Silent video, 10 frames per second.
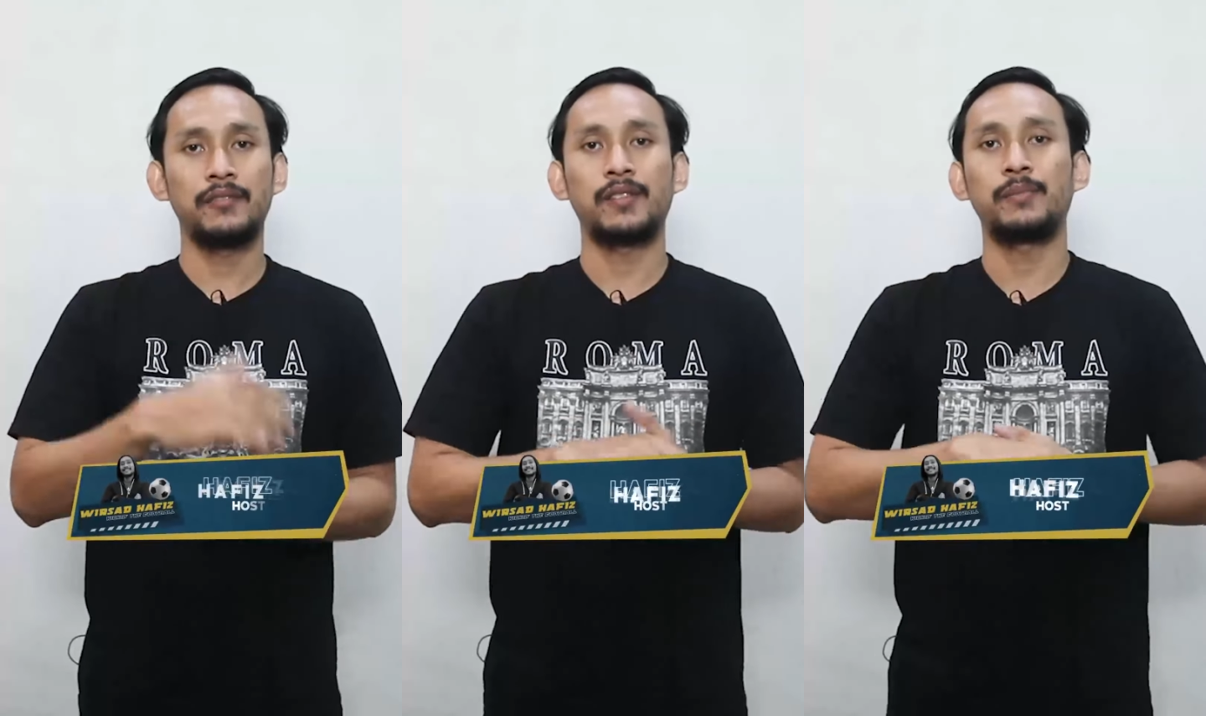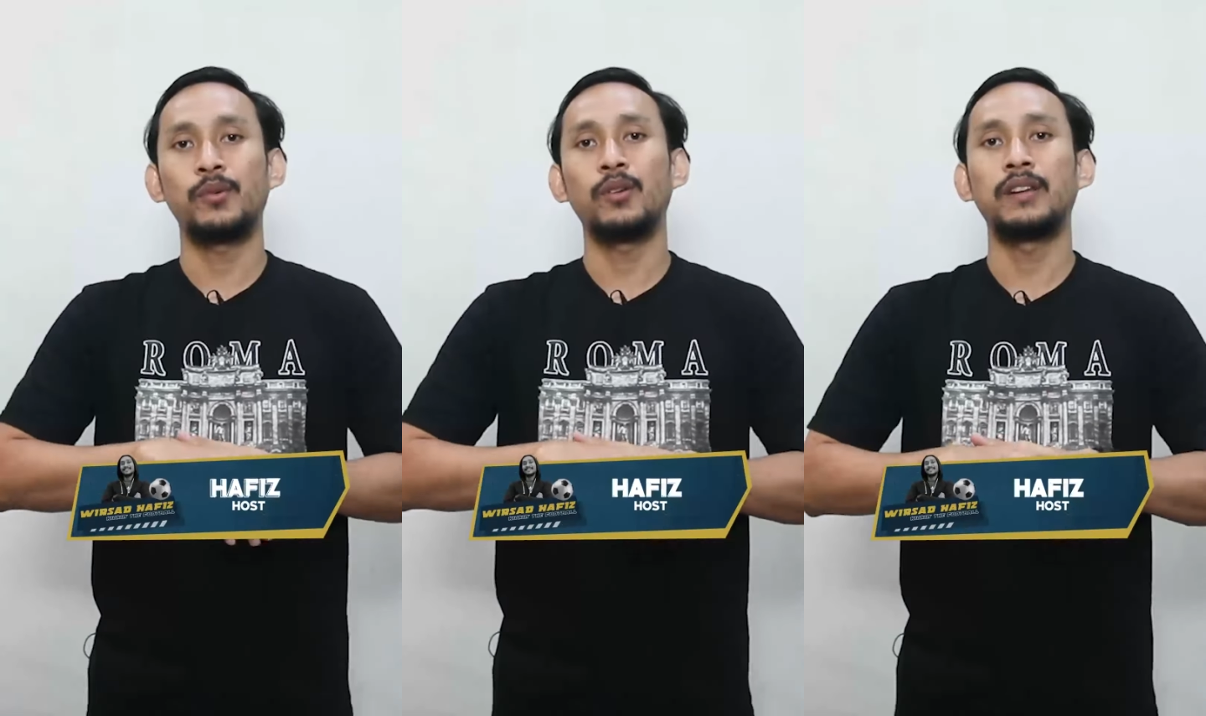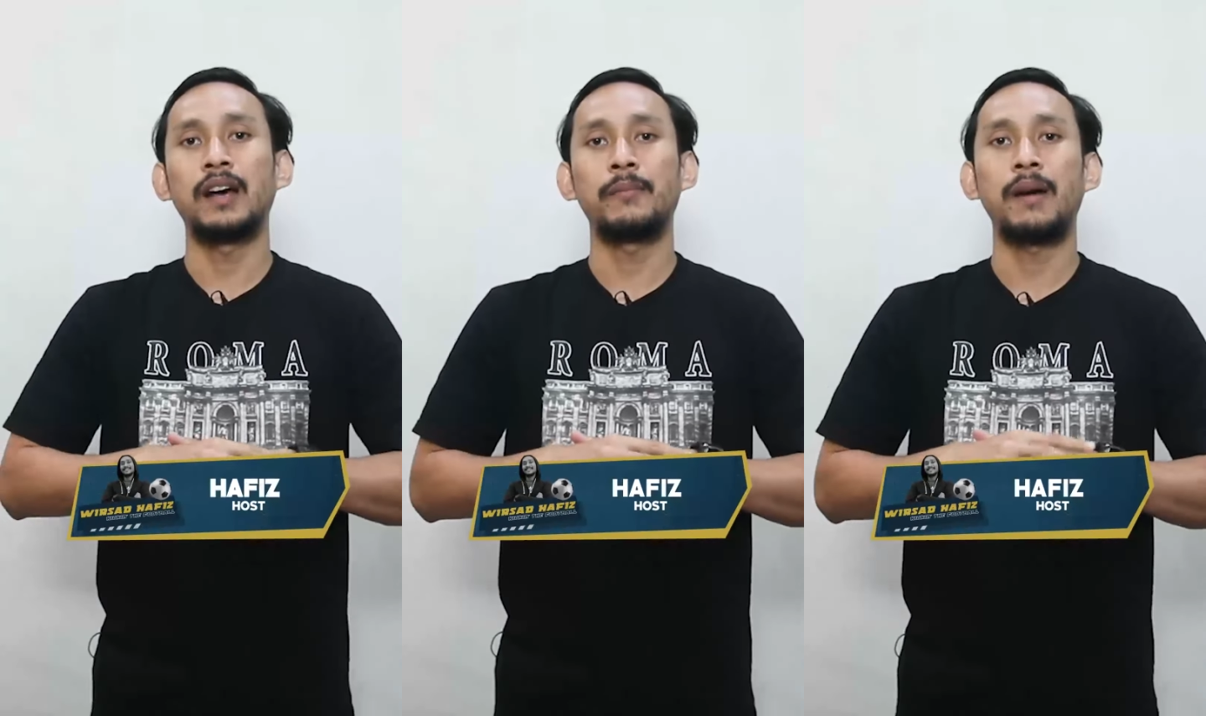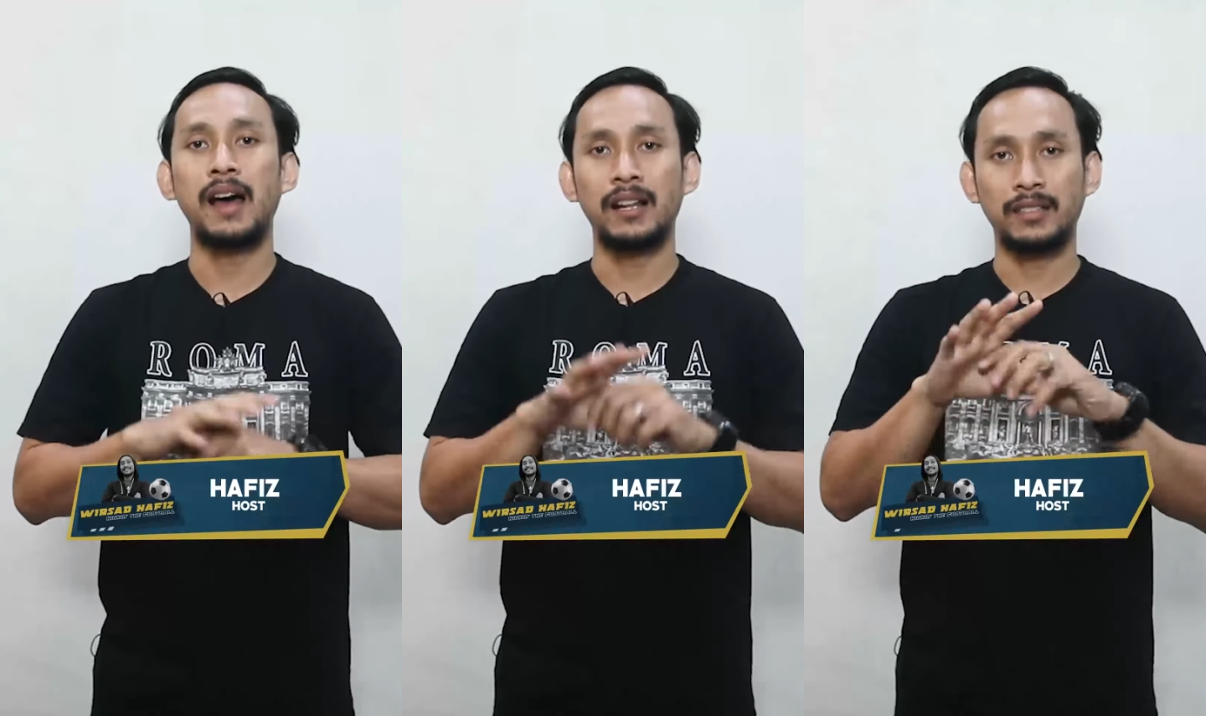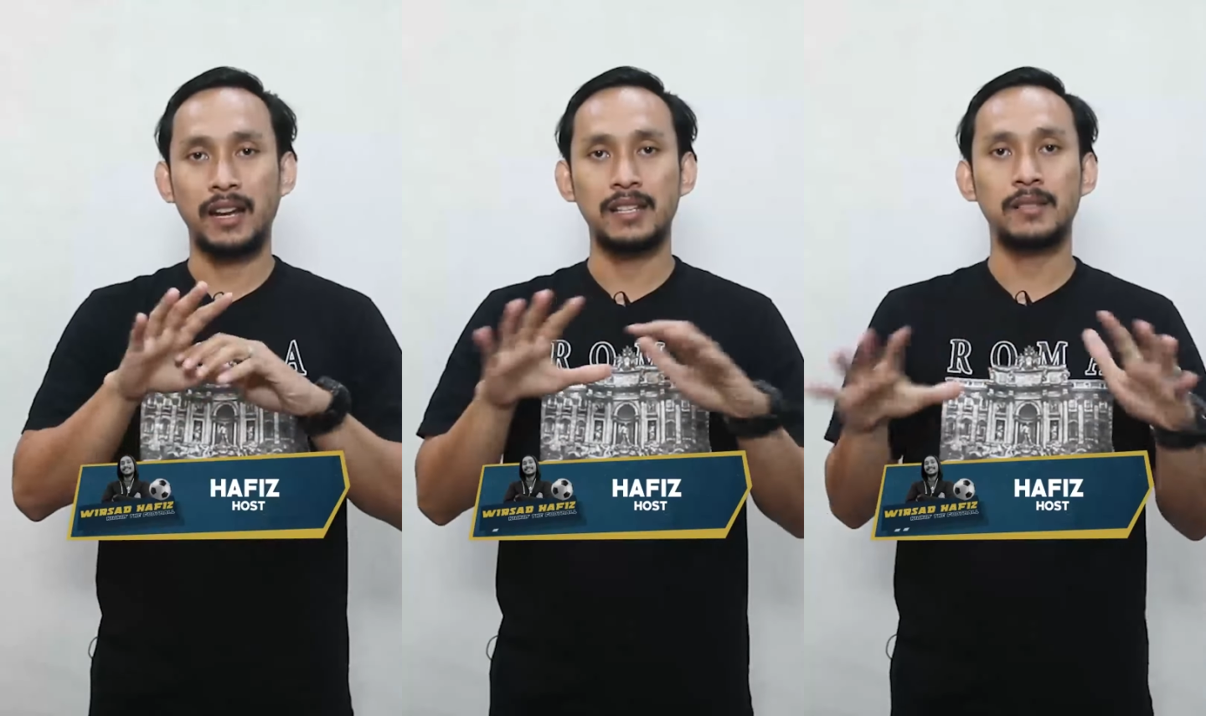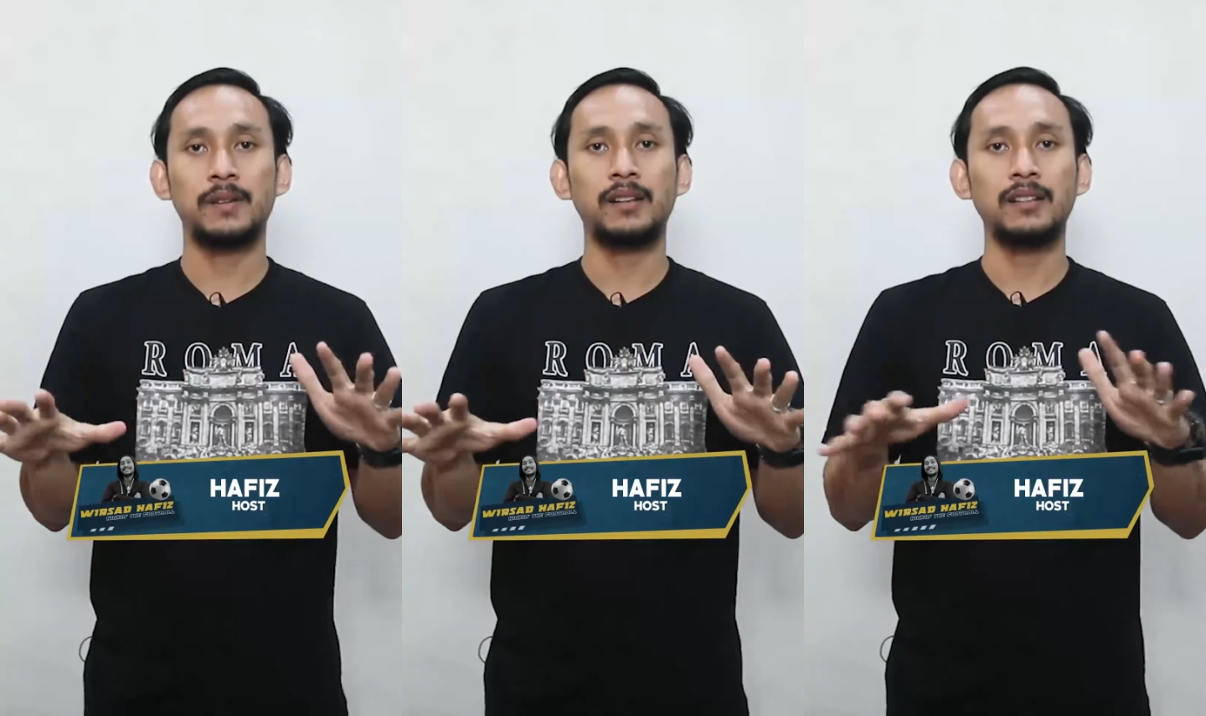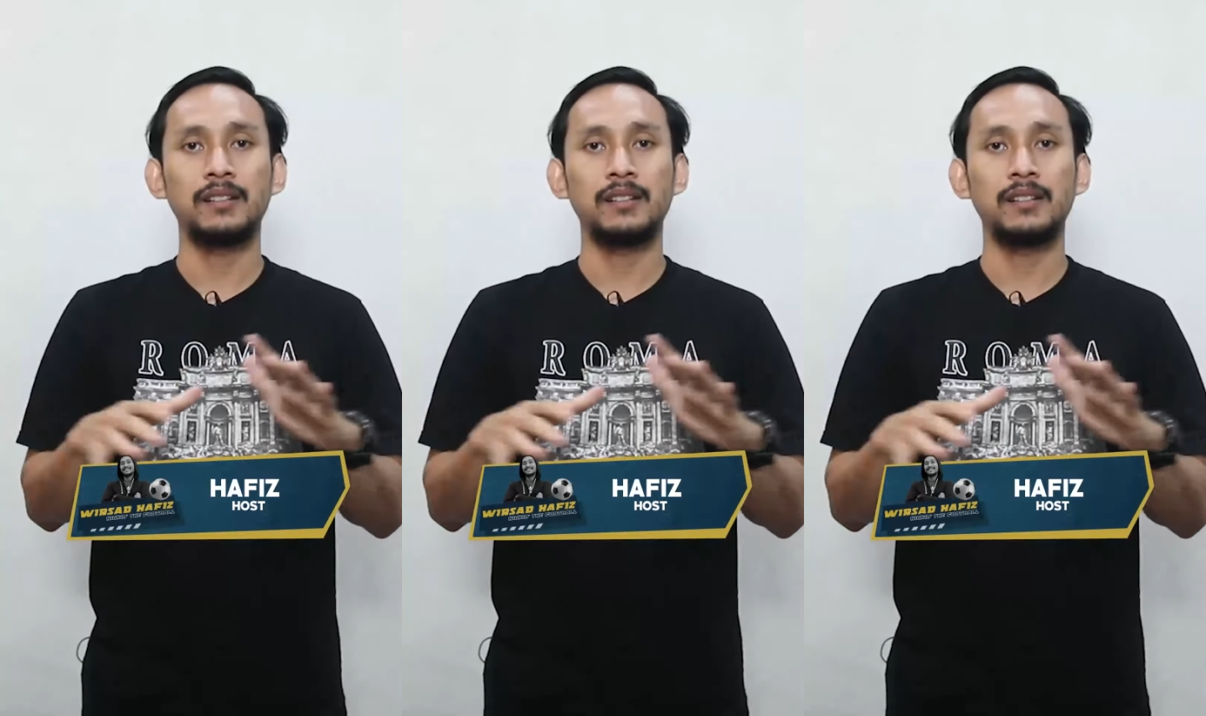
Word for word: Liverpool dalam hal transfer,